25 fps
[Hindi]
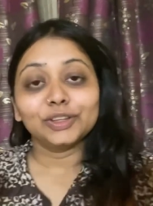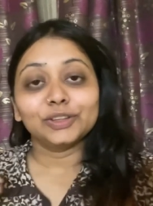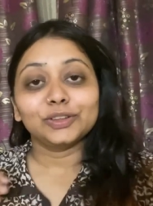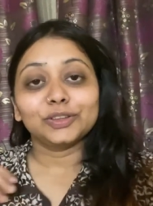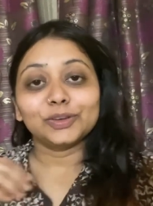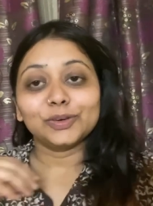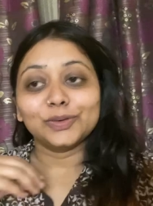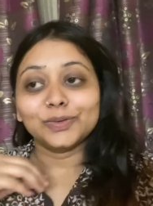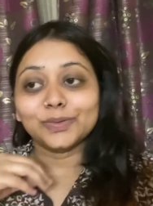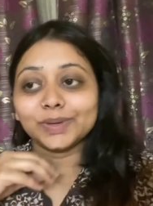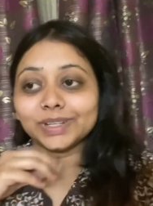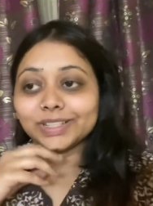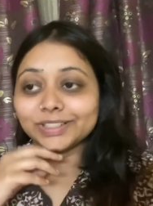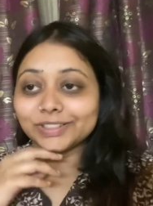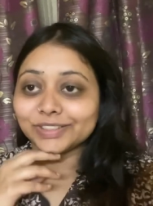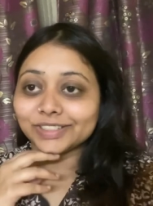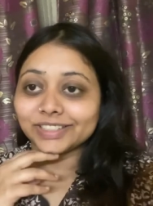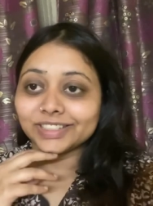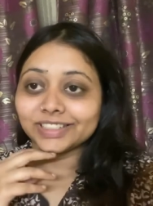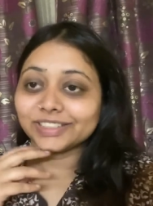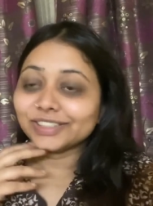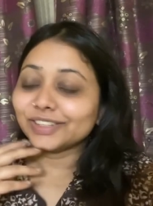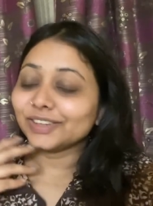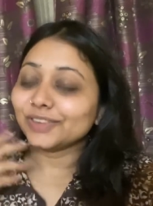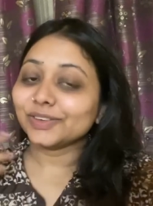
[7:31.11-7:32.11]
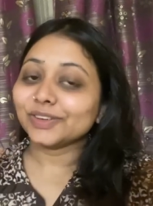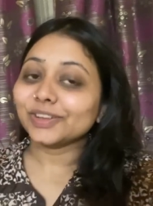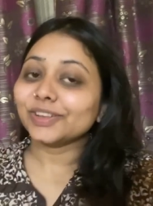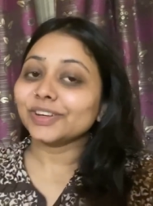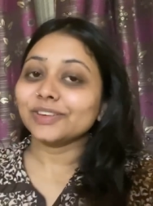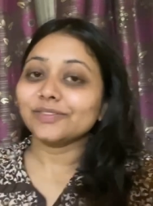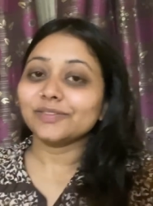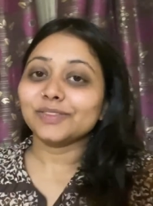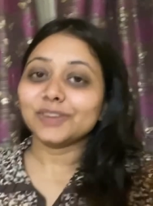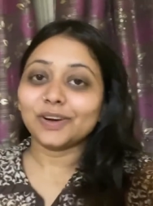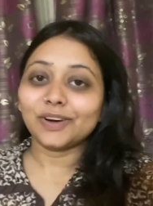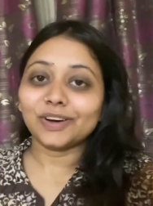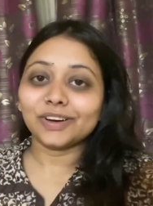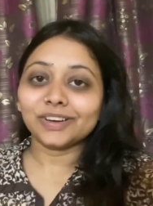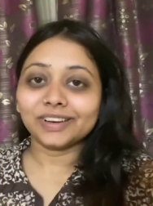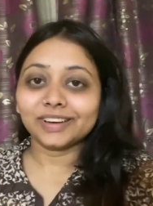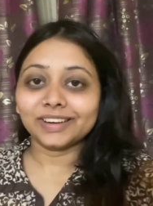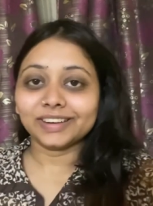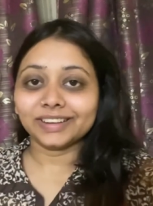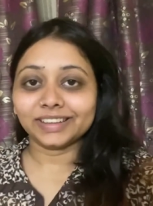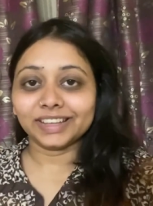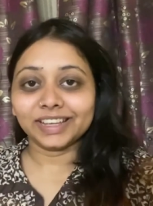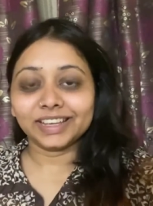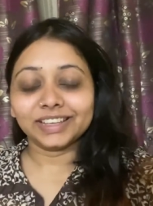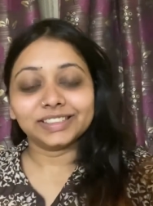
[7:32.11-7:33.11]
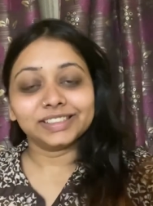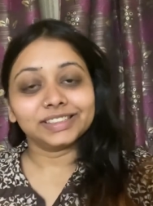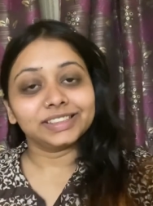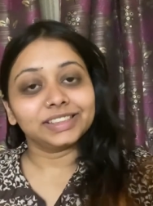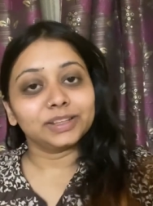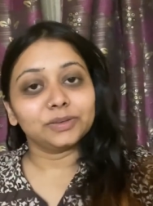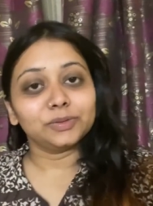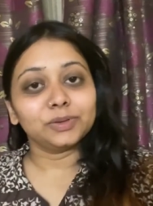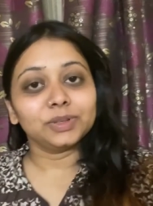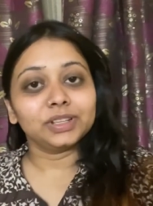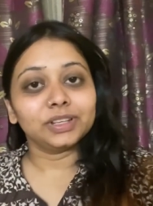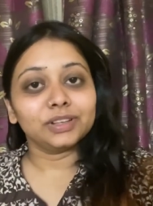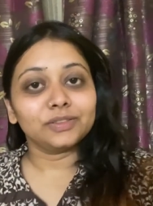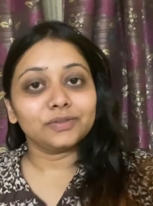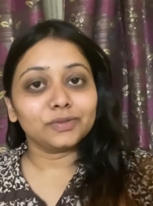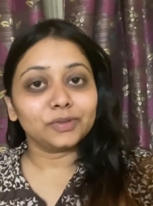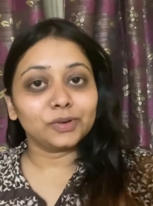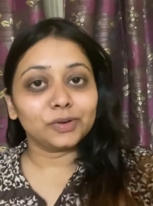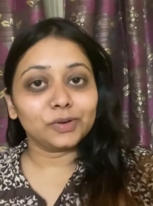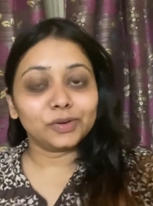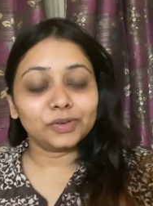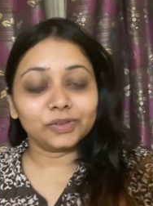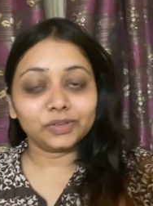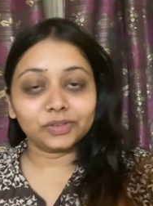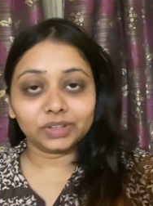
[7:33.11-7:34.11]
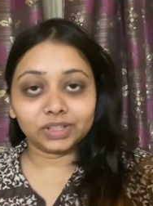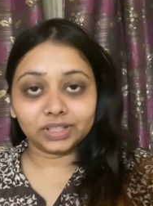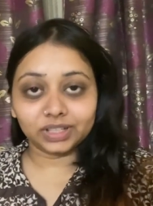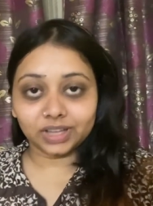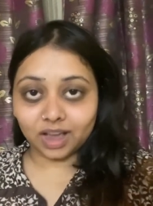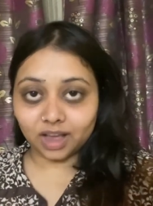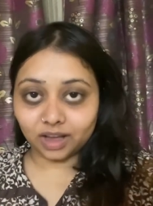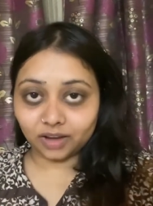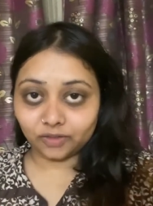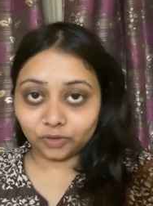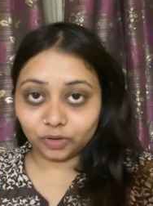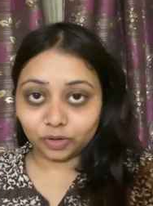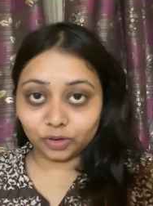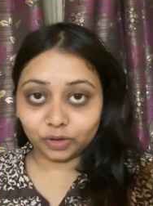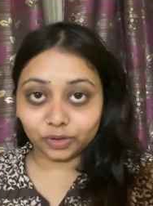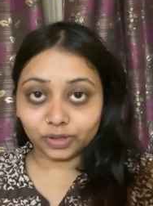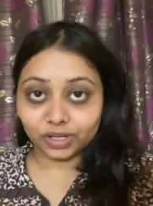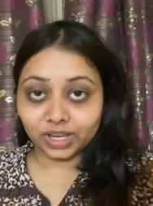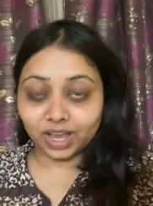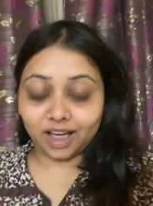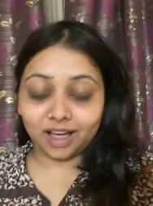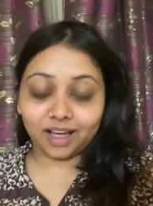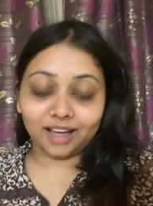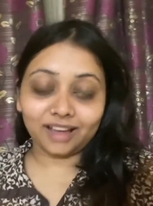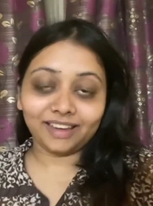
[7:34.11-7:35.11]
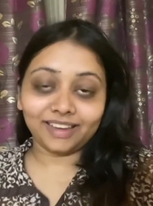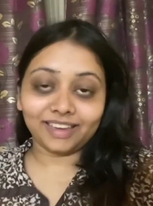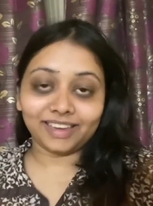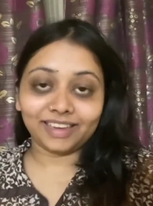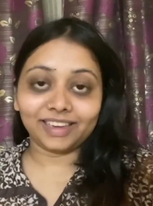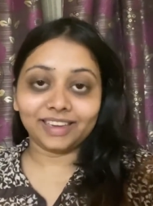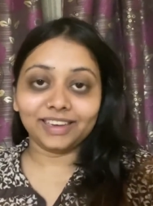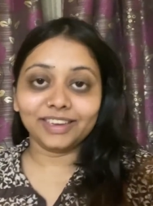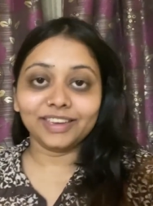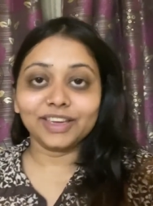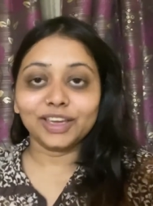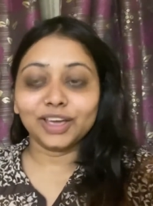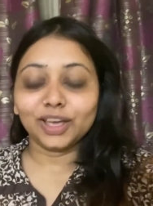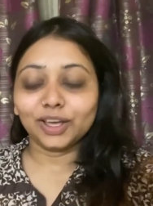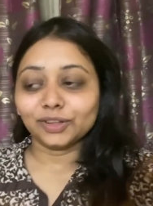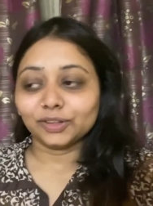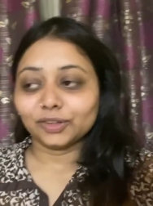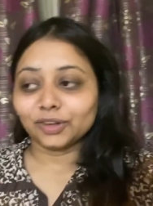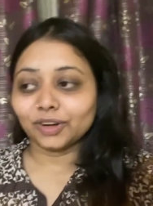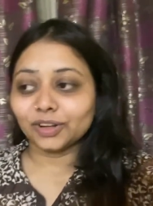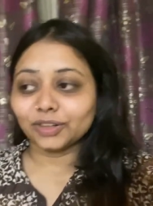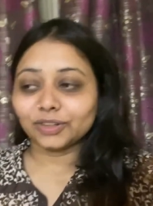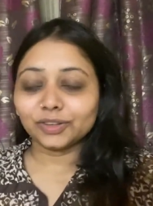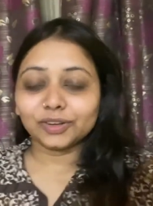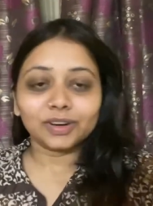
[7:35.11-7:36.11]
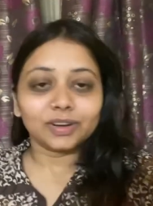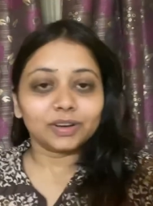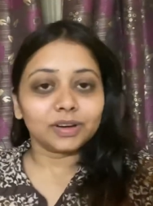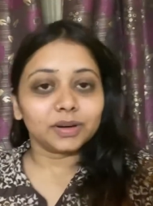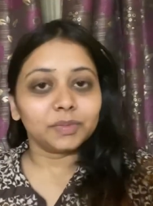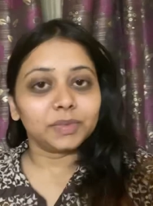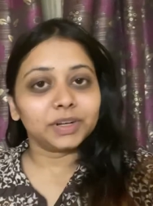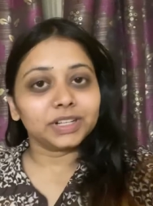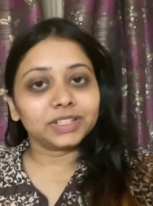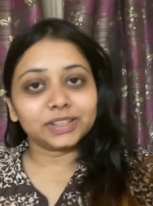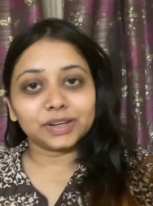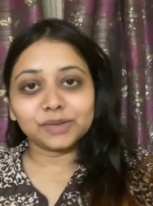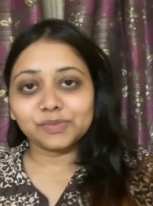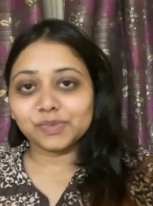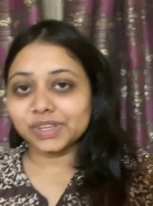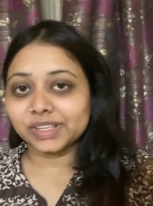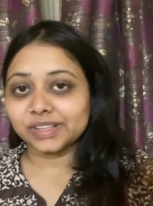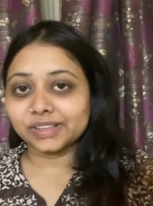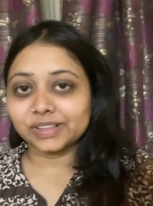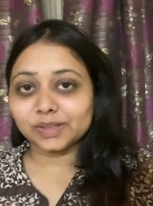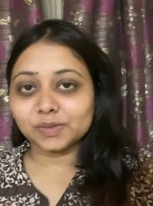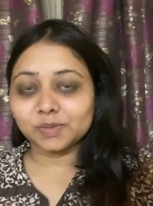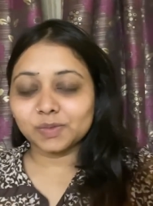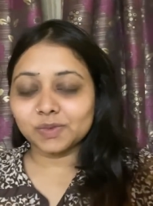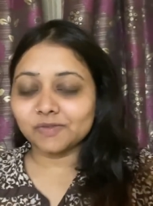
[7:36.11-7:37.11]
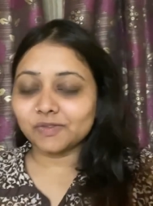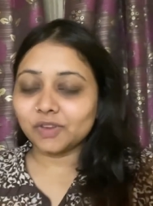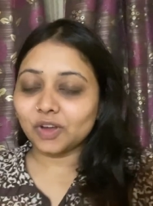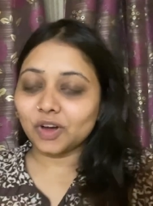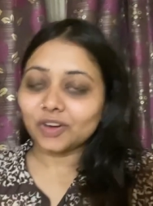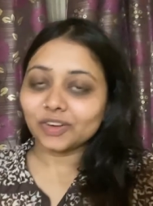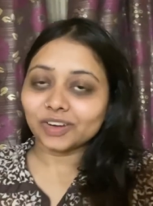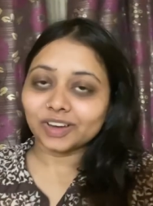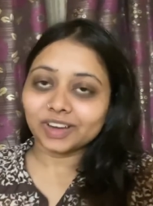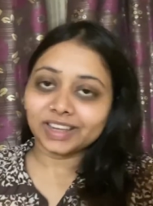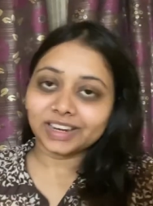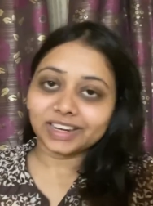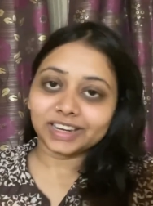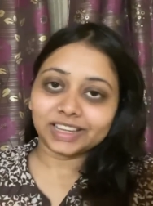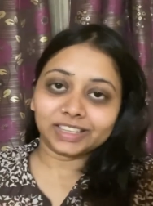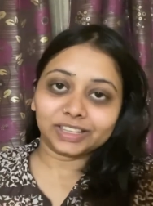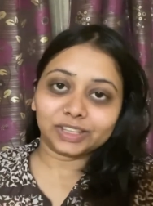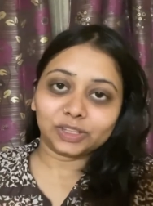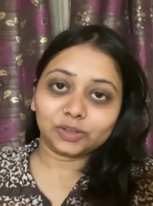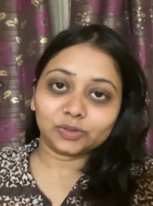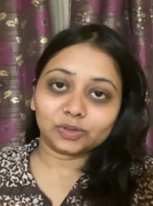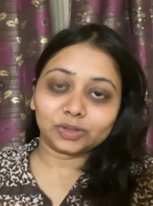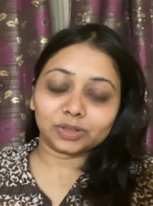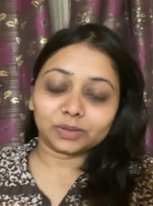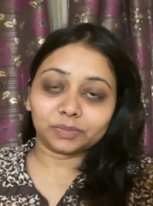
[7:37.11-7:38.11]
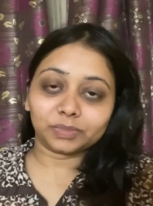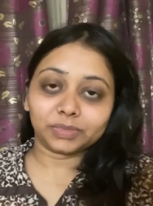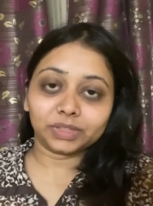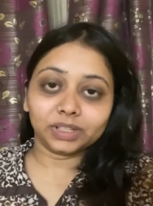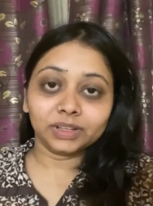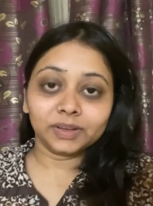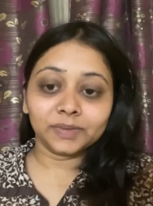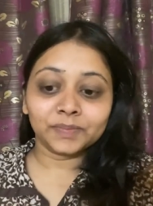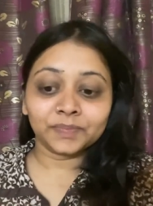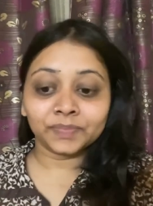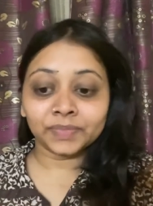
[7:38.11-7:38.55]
तो मैंने सोचा चलो कि ना ब्लॉग करते हैं जितने भी दिन वो या वो लोग यहाँ हैं थोड़ा थोड़ा बिट्स एंड पीसेस में ब्लॉग कर लेती हूँ तब तक